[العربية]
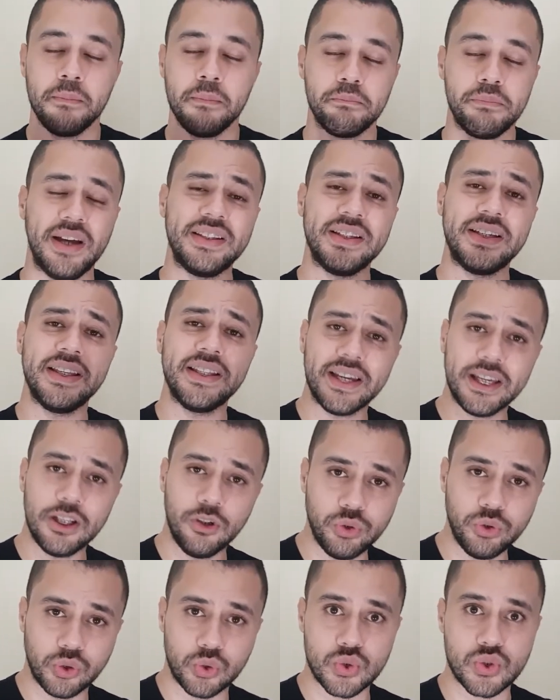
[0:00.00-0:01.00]
بعد كده جه
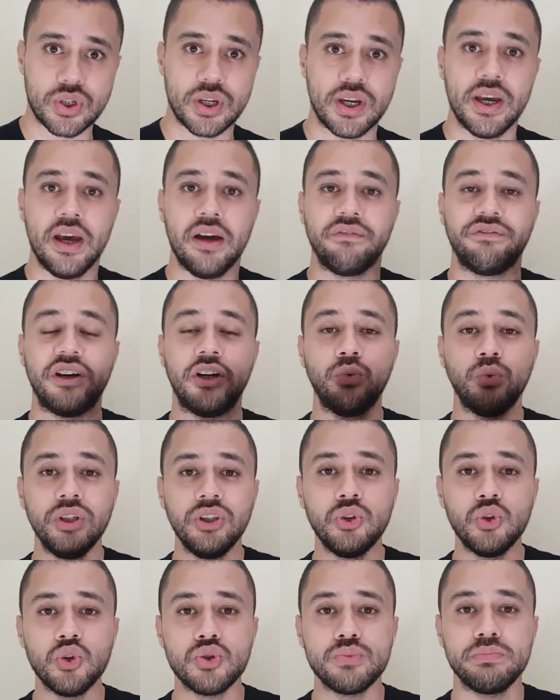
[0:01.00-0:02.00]
الويندوز
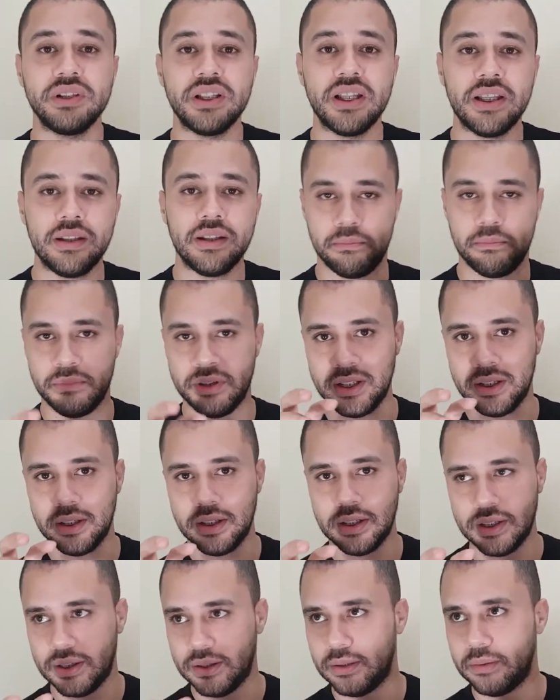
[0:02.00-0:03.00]
فالويندوز من الـ من
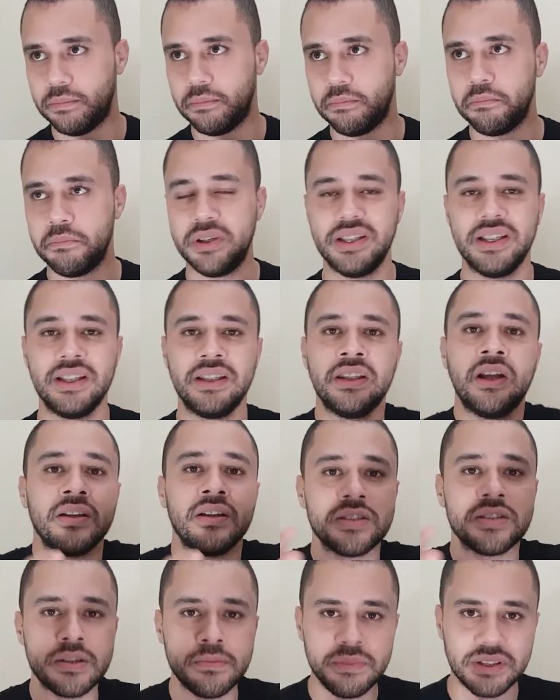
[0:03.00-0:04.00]
الـ من
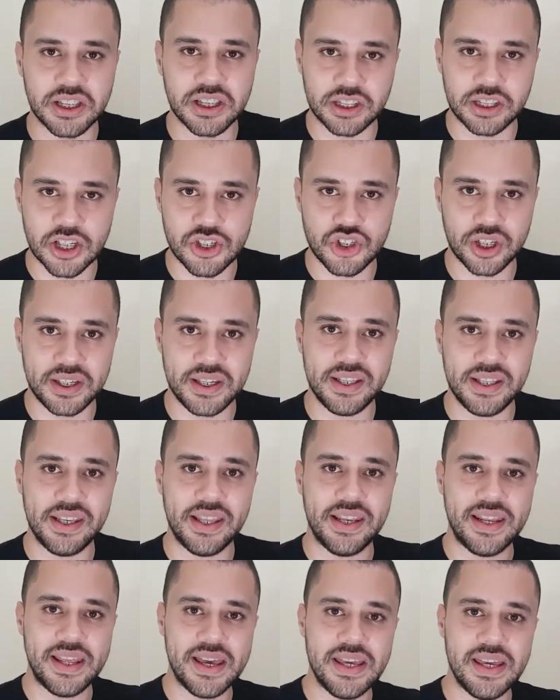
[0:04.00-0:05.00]
انظمه التشغيل
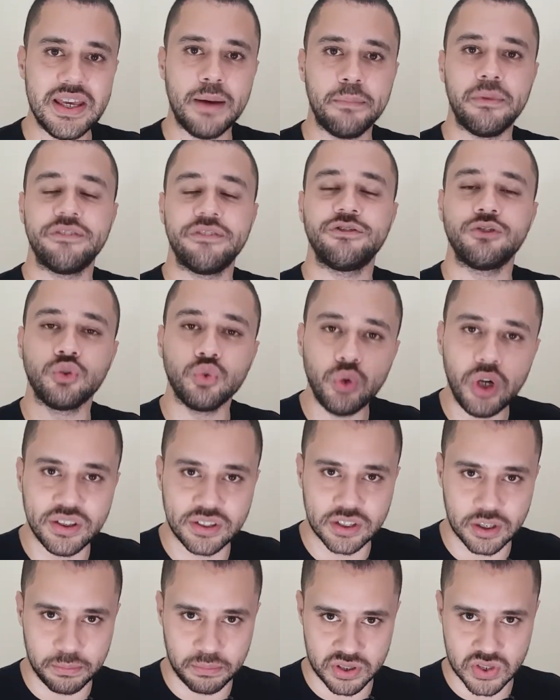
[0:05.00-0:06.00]
اللي هي مفتوحه
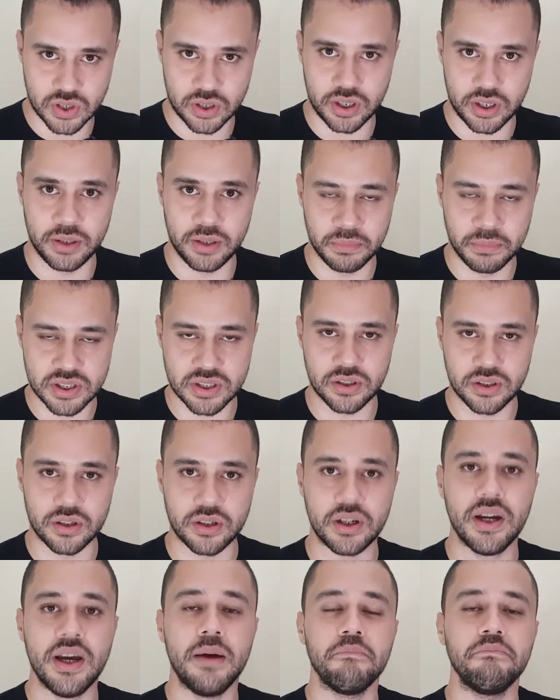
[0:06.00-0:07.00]
المظهر المصدر
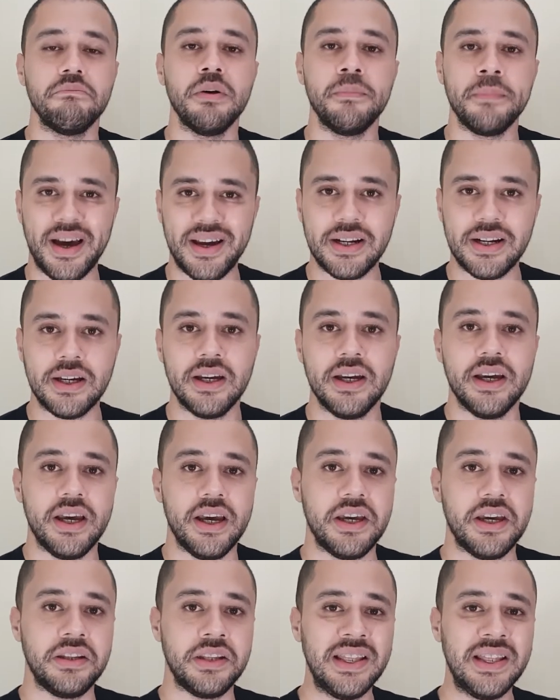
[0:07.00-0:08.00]
بمعنى
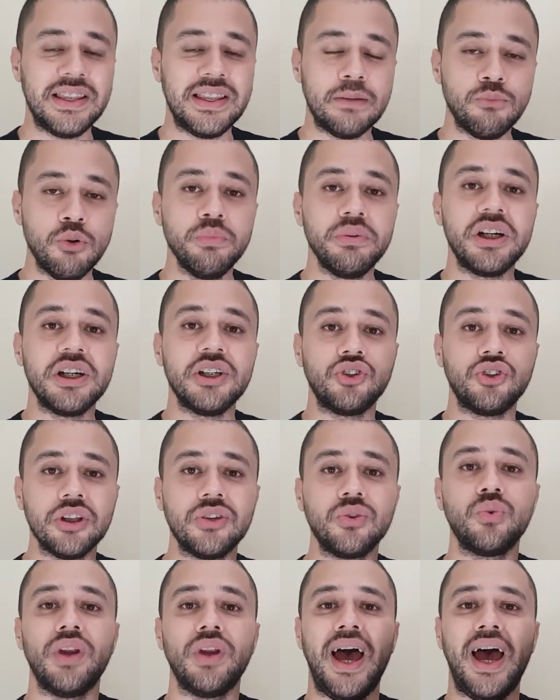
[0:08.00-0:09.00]
ان انت ممكن
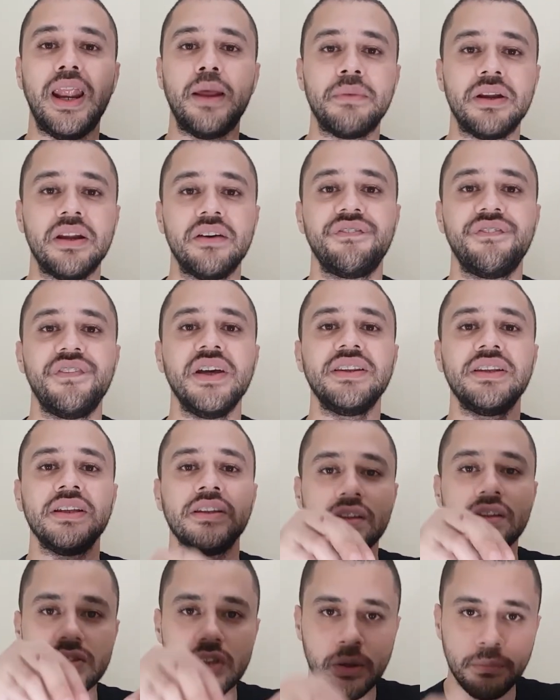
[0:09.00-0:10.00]
تدخل على ملفات
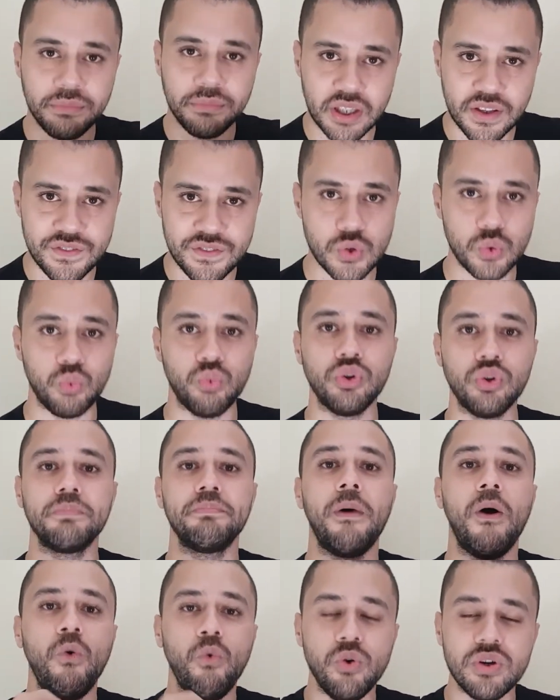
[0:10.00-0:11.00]
النظام نفسه
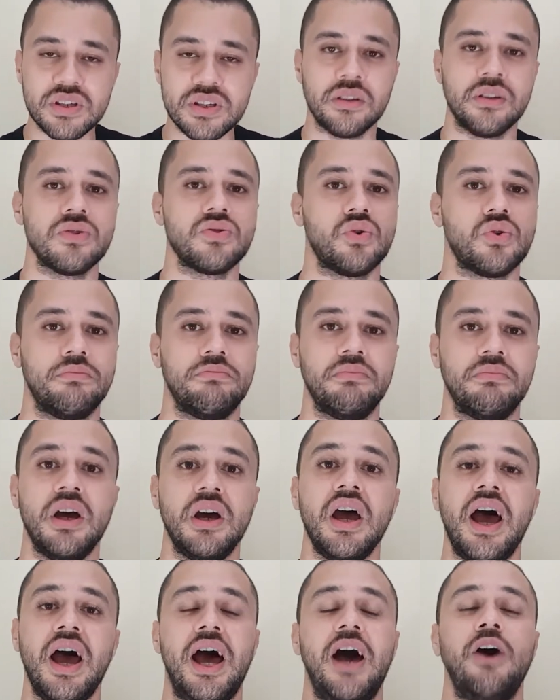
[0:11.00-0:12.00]
وتبوظ النظام
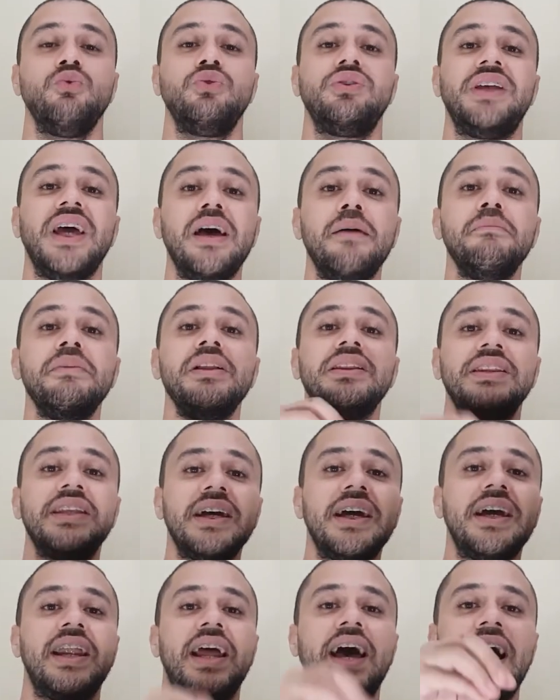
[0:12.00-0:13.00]
او تعمل
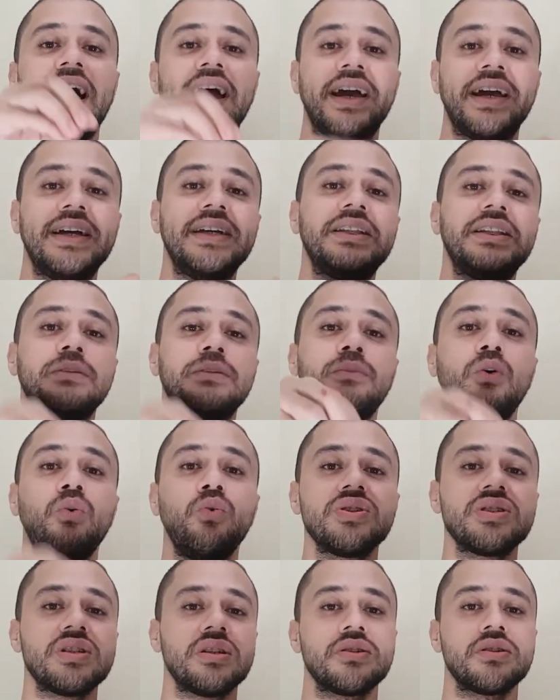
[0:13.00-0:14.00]
تخلق حاجات
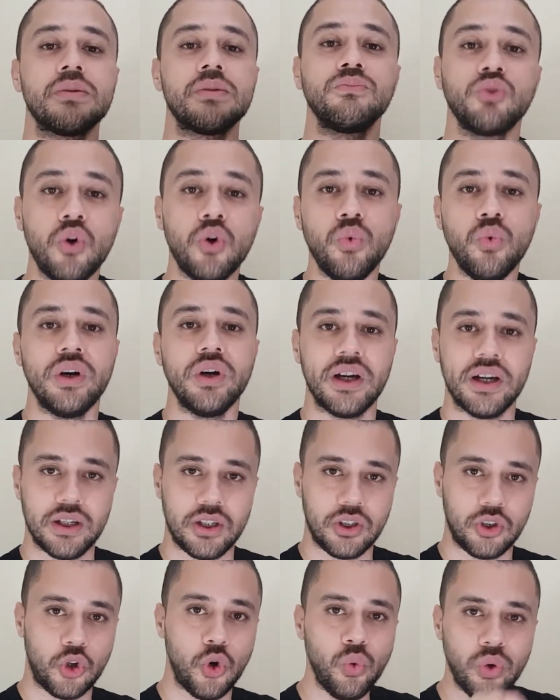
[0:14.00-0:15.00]
تبوظ النظام جوه
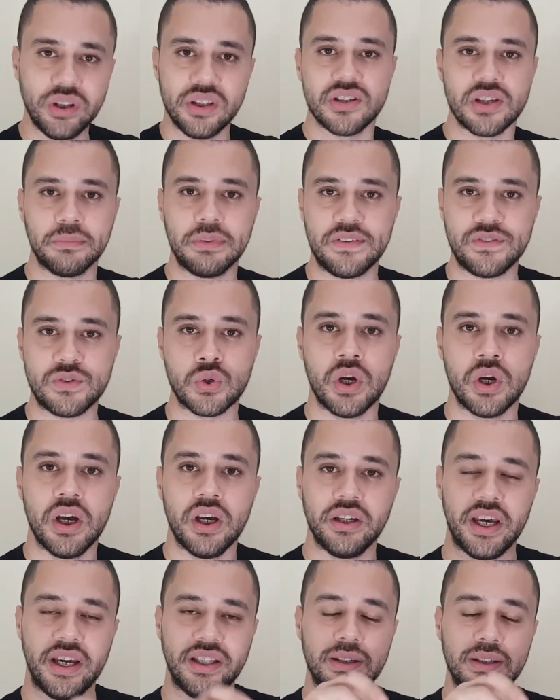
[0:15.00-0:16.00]
جوه النظام نفسه
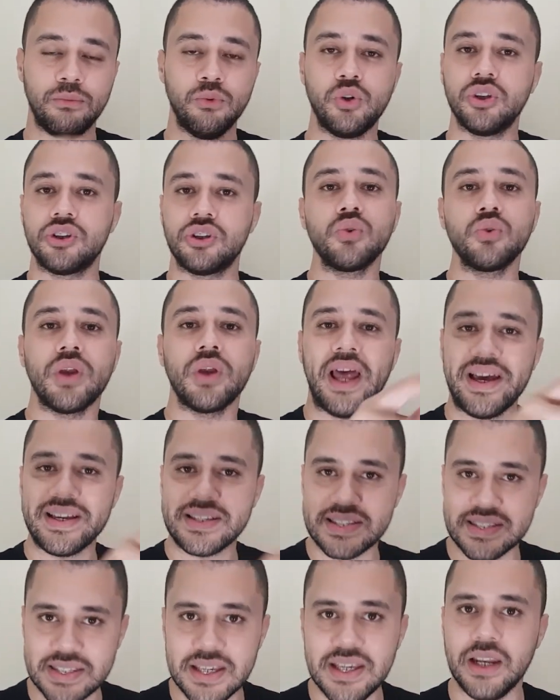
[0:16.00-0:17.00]
يعني انت ممكن تدخل على
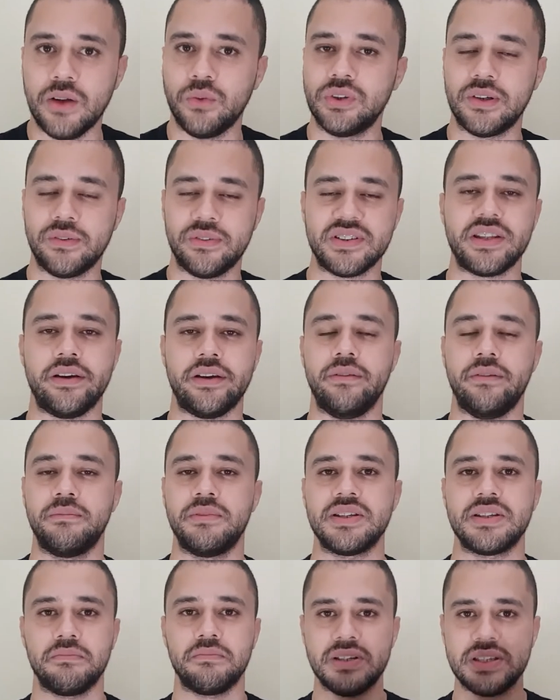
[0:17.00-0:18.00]
السي لو انت فاتح
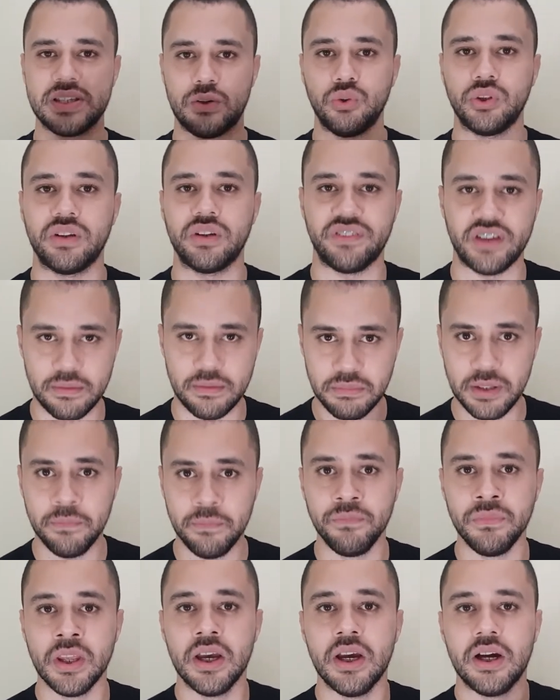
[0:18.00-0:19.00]
مثلا وانت فاهمني
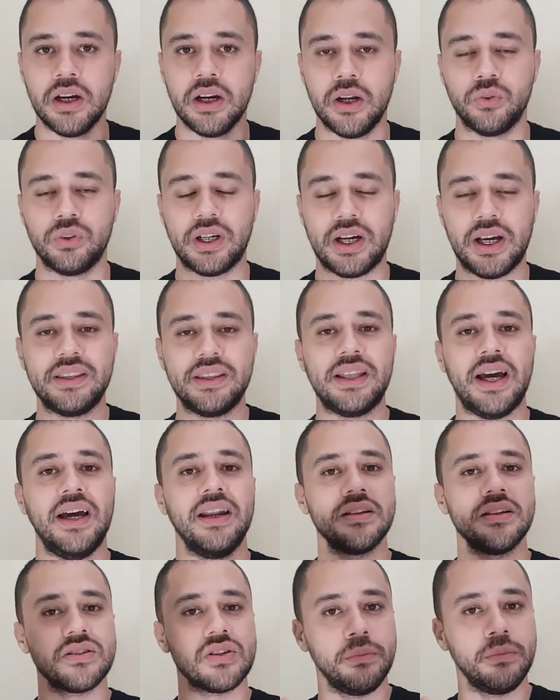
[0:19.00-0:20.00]
لو دخلت
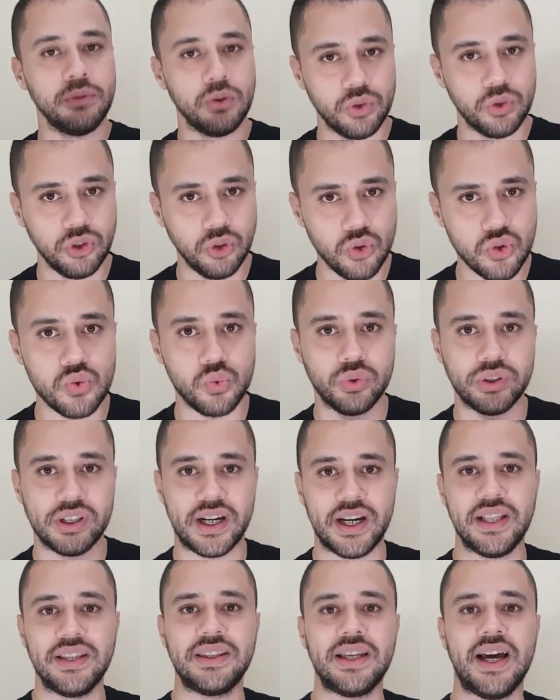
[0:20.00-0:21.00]
على نظام الويندوز
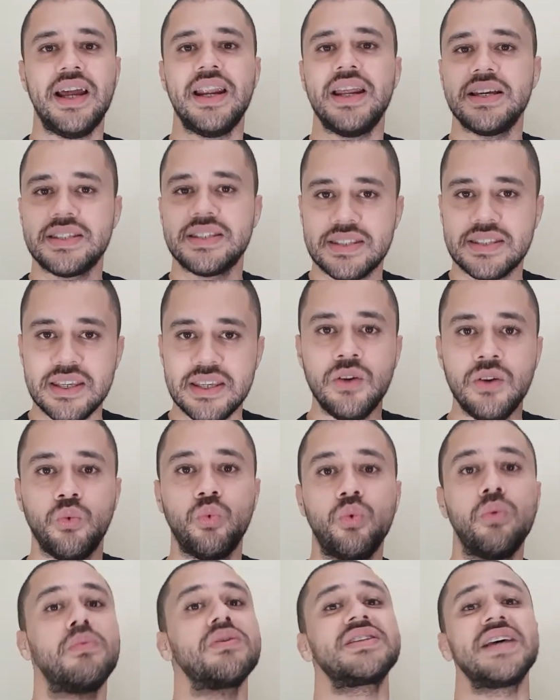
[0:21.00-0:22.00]
ودخلت على السي
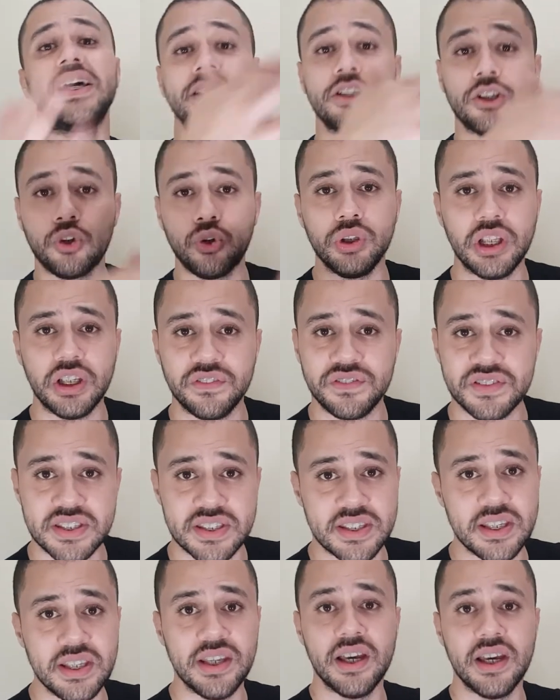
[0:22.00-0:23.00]
ومسحت كل اللي في
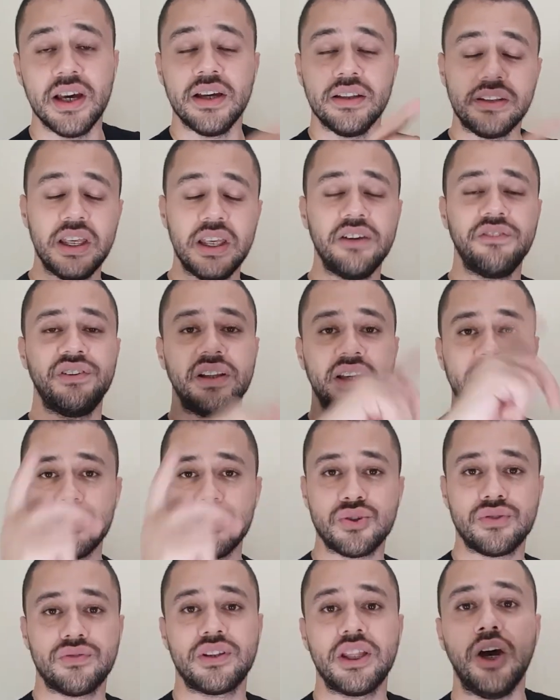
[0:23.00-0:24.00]
السي تقفل
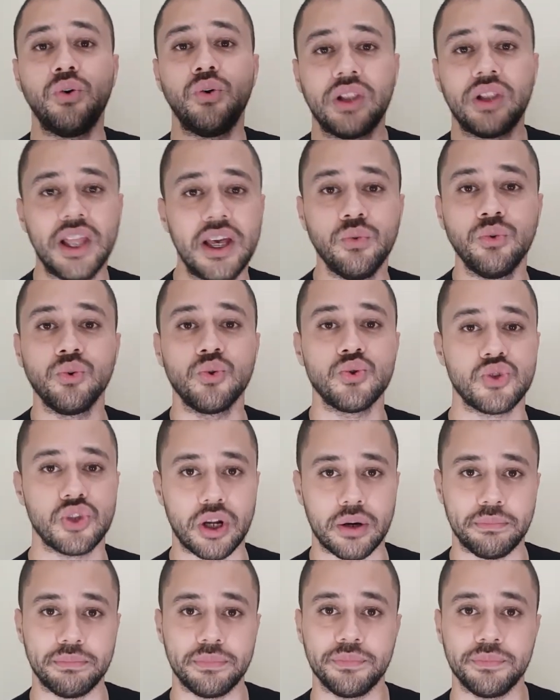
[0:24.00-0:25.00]
الجهاز وتفتحه وتلاقي الويندوز
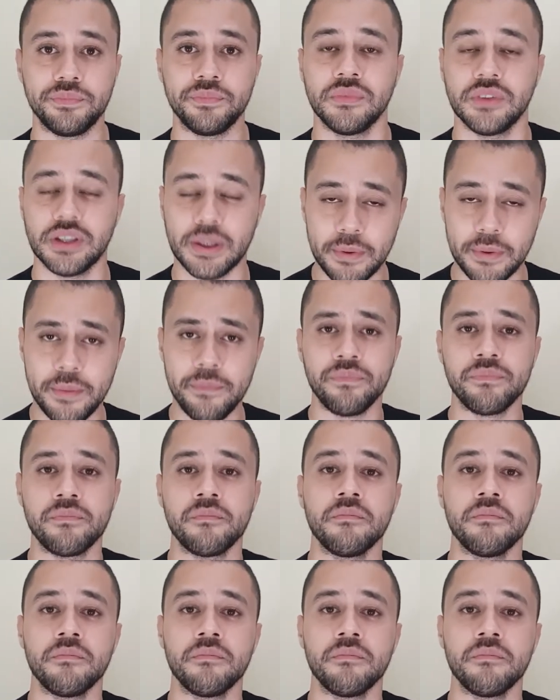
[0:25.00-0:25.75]
ضرب تمام